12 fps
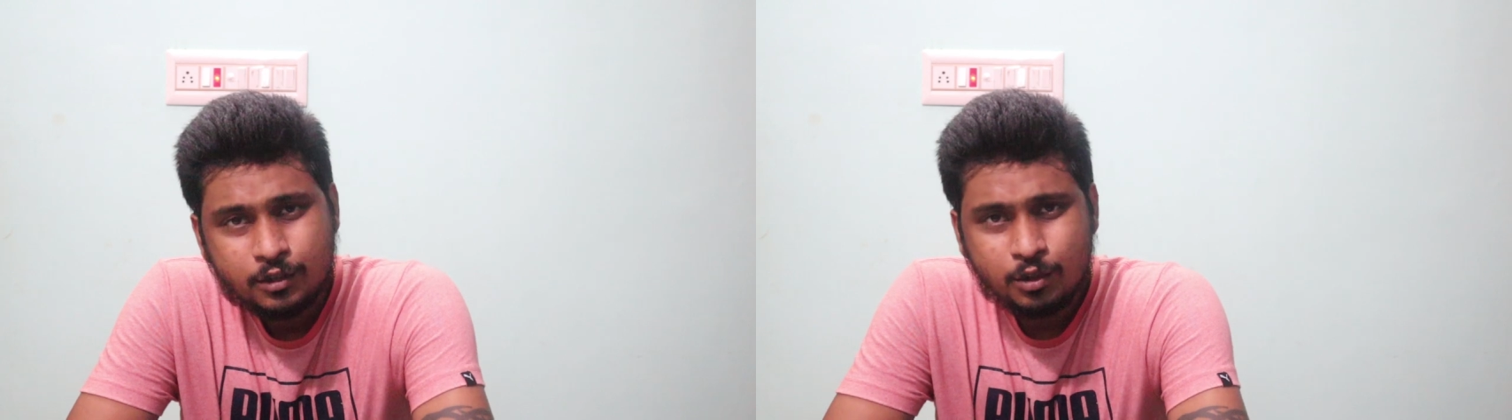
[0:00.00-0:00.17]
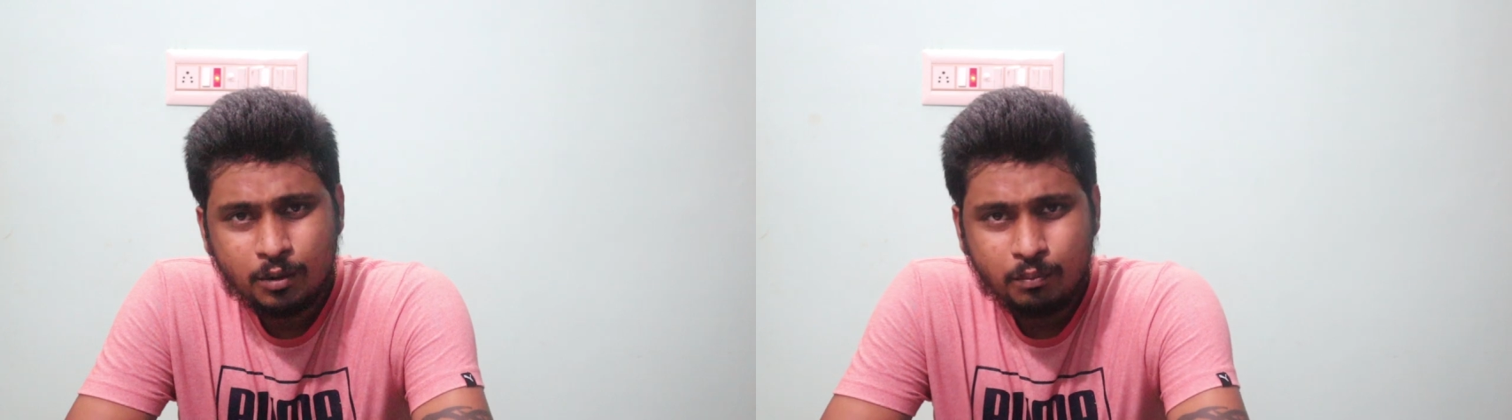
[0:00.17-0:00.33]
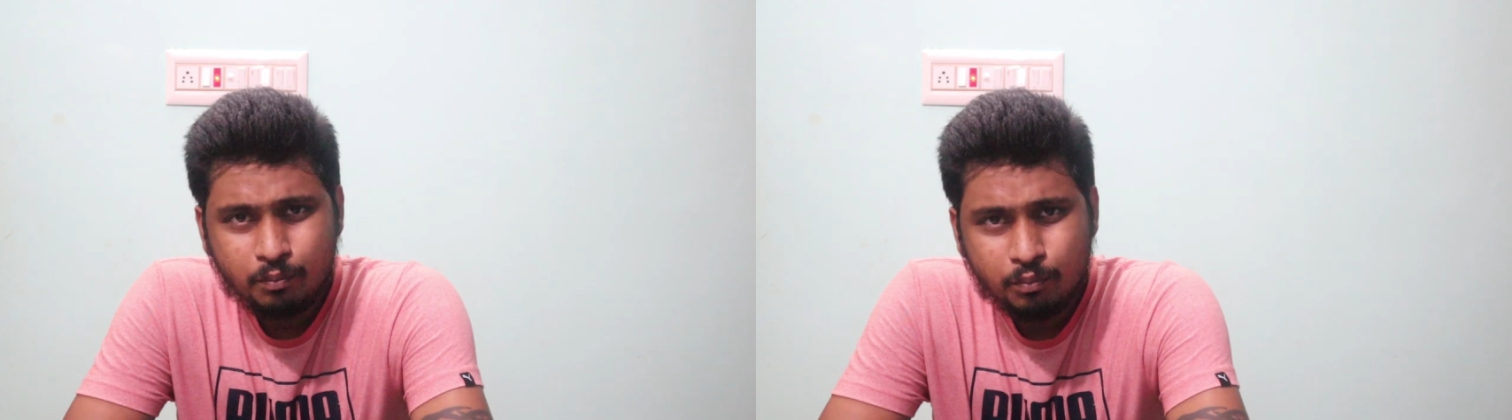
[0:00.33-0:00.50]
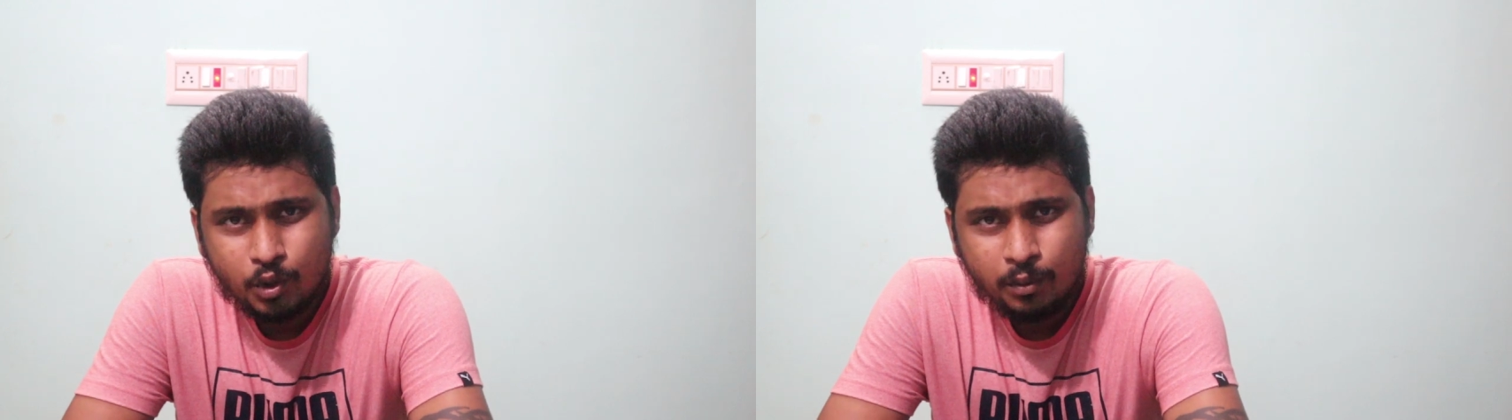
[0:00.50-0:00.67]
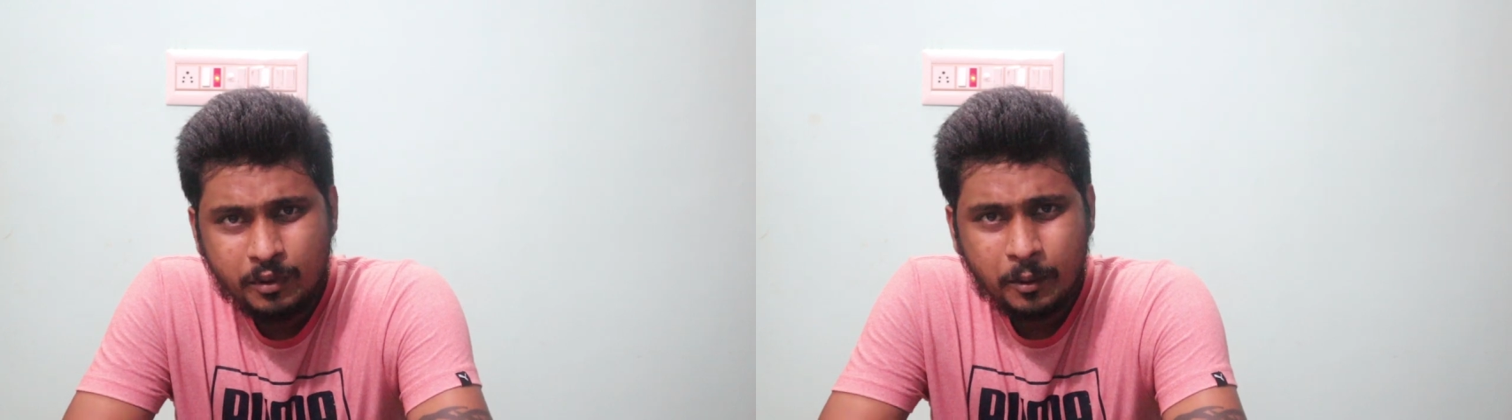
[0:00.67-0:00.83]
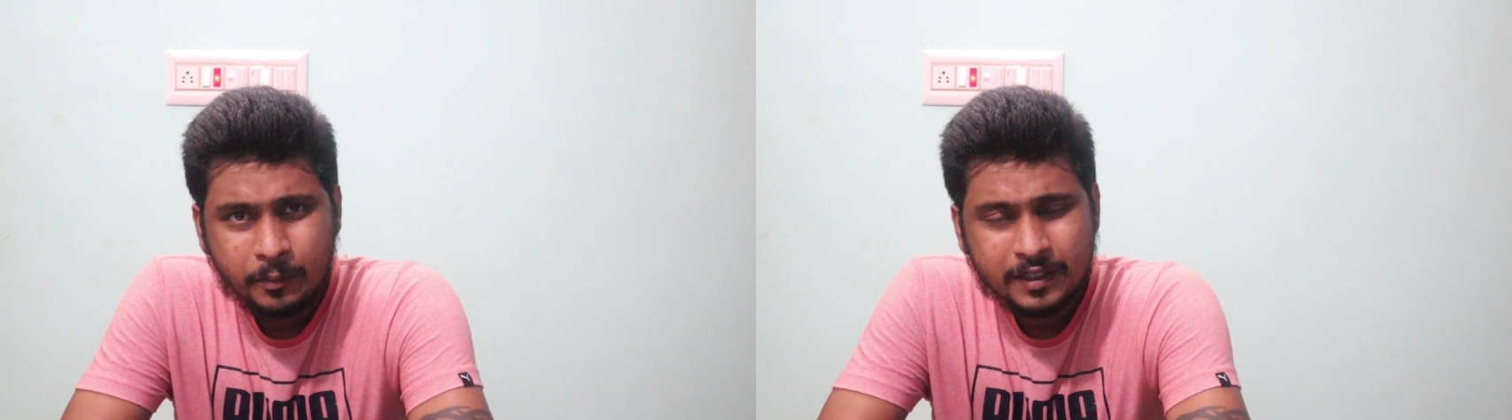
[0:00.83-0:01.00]
ஸோ
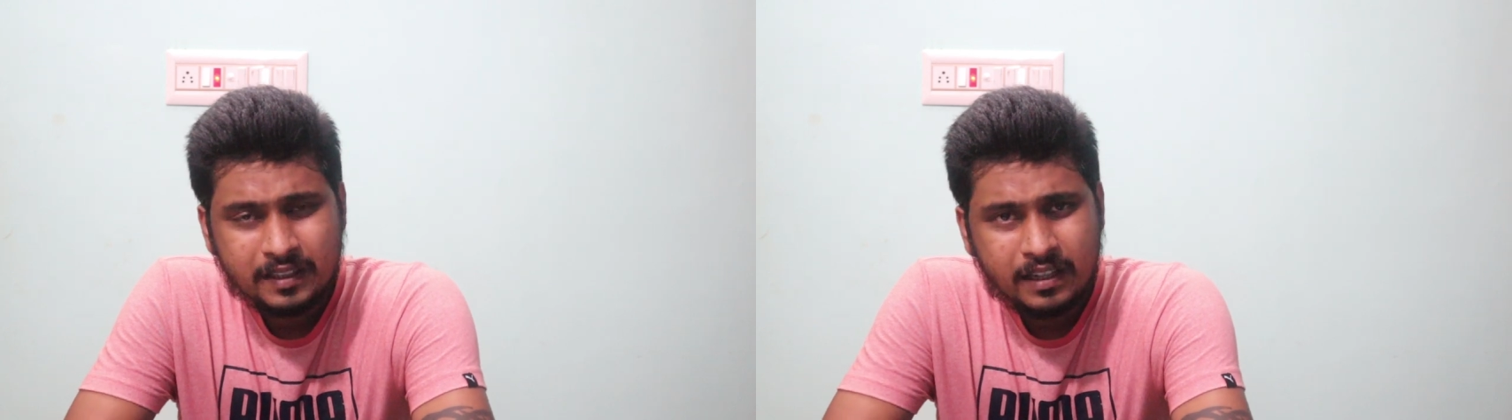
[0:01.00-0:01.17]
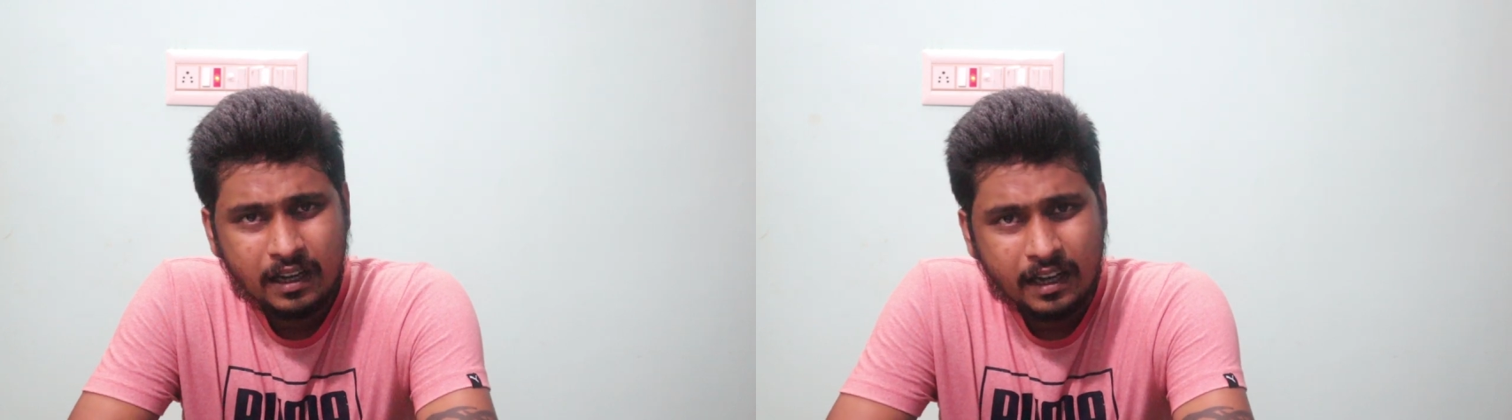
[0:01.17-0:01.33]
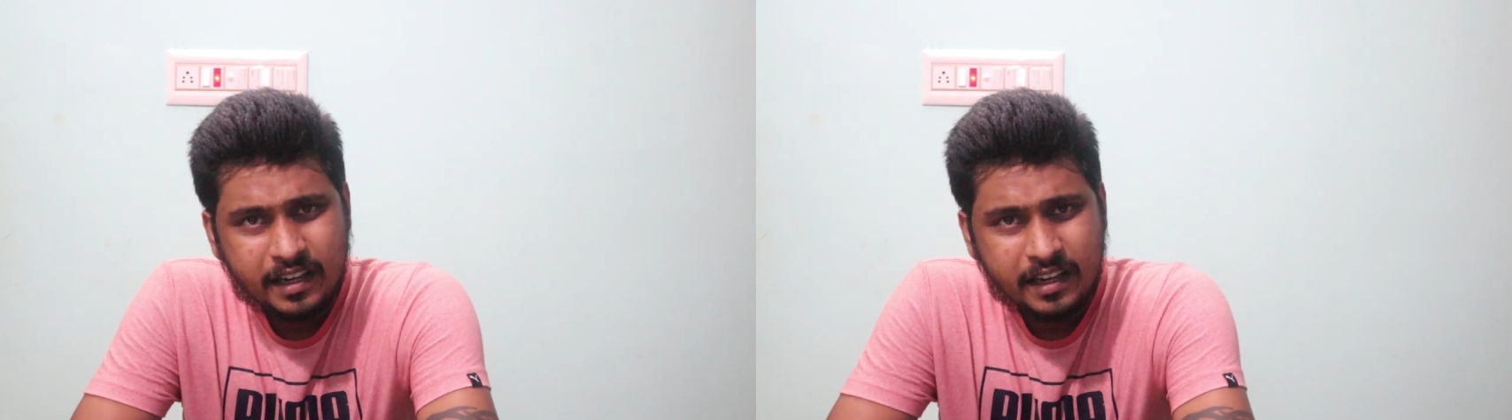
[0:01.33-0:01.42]
பூமியை பற்றின